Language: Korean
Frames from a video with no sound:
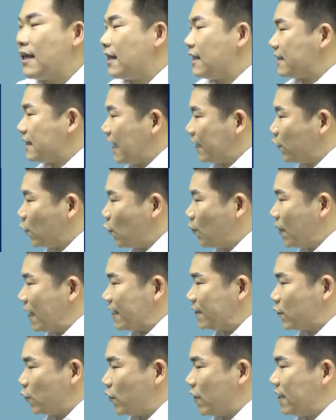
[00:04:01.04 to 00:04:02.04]
자동
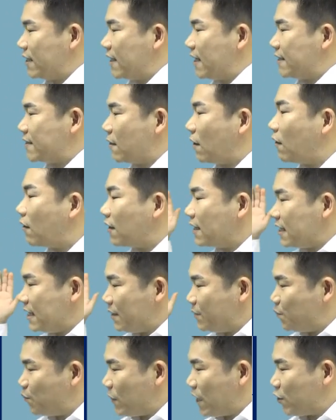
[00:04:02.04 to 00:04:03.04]
말소로 인해서
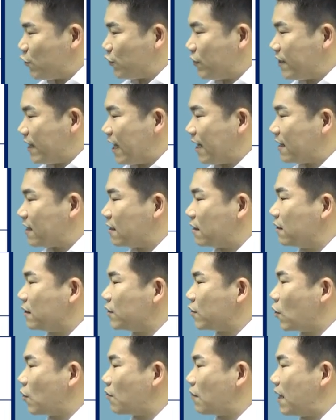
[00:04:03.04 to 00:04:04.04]
임대주택
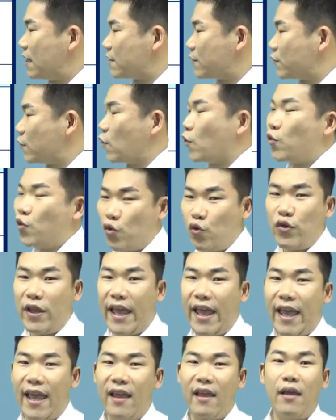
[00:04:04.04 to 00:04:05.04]
등록 말소
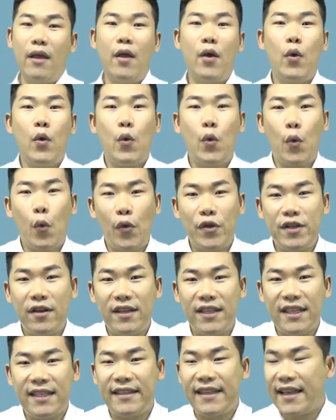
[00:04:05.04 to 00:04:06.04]
후에
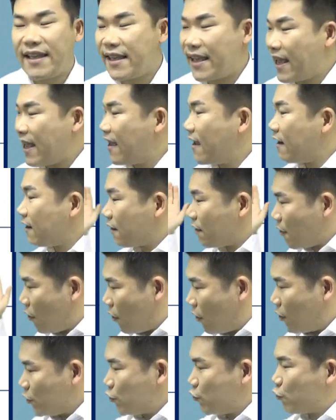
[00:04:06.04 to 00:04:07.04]
5년 이내에
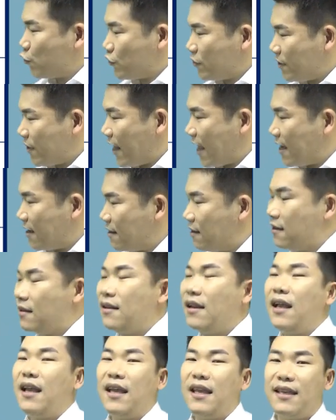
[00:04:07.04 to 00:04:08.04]
거주주택을
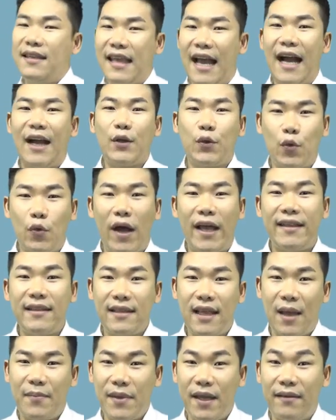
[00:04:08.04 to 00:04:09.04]

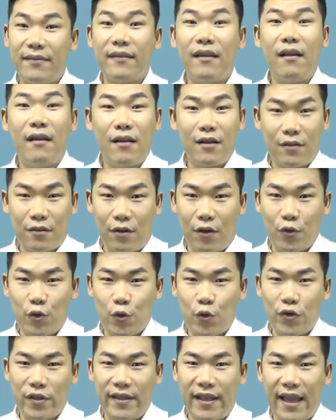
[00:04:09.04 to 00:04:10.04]
양도한다면
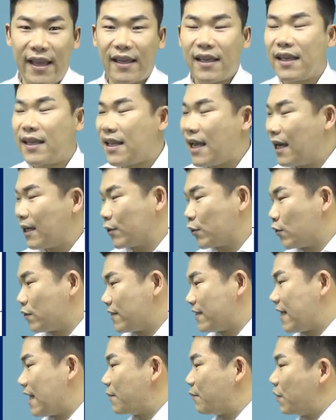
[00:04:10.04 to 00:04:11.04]
거주주택
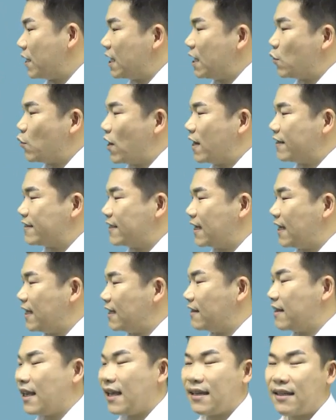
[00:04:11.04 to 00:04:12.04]
양도세 비과세
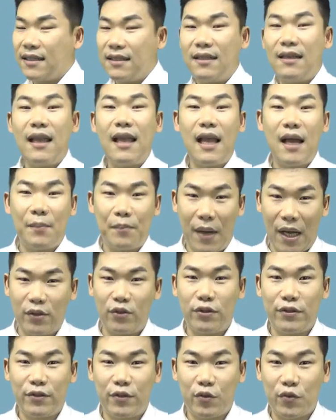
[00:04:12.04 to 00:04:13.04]
혜택을
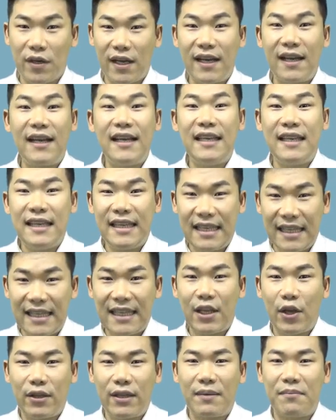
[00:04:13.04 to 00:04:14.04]
받을 수가
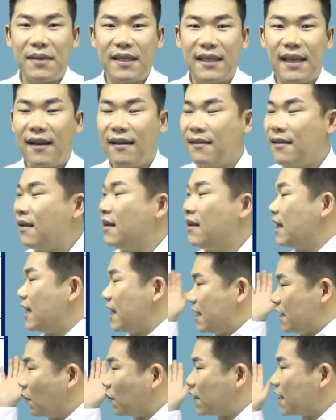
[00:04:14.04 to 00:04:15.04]
있게 됩니다.
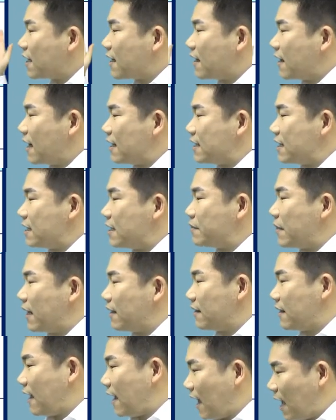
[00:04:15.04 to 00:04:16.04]

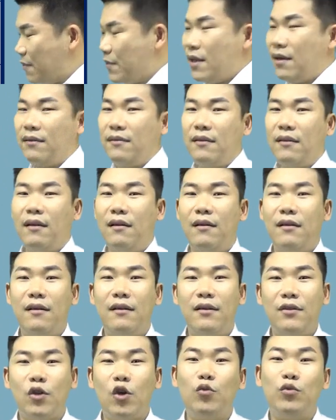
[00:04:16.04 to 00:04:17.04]
여기까지만 하면
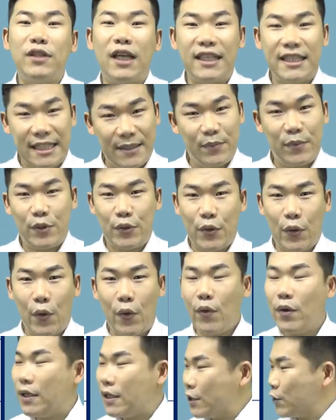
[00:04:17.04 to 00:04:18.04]
너무나 쉽죠.
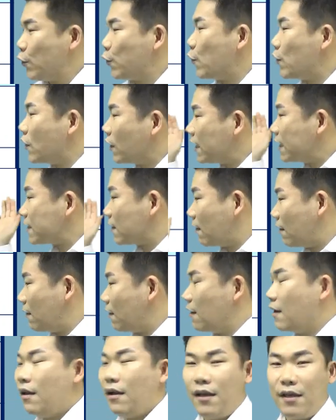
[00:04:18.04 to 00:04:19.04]
저도 여기서
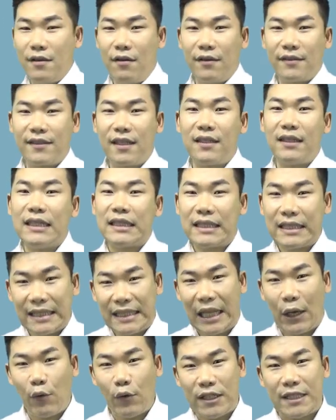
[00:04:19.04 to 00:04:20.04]
영상을
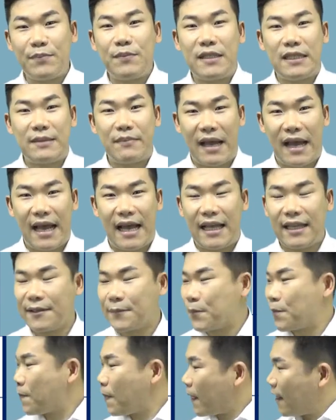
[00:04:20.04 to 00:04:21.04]
끝내고
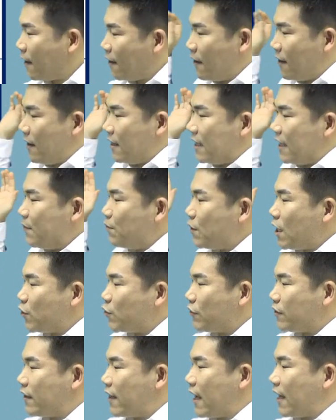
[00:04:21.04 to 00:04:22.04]
싶지만
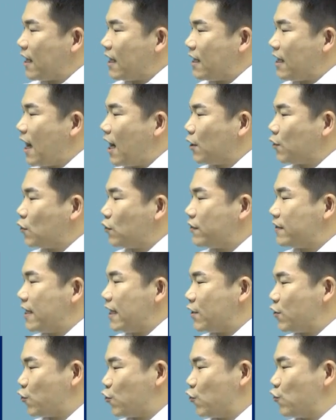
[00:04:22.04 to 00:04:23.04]
임대주택
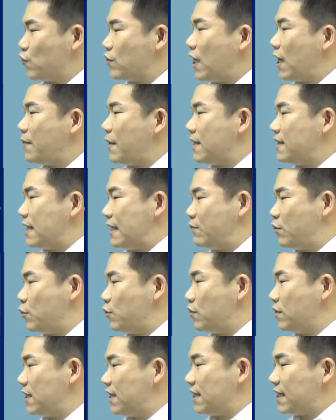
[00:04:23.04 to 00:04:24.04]
양도세 중과 배제
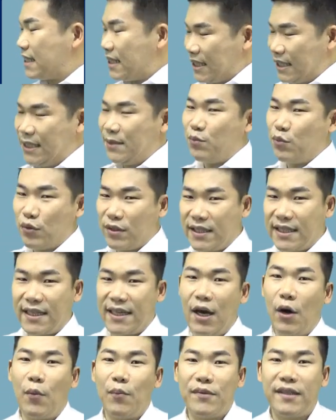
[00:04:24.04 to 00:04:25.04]
부분은 큰
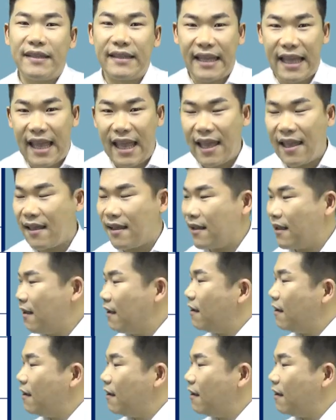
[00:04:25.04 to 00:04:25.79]
문제가 없는데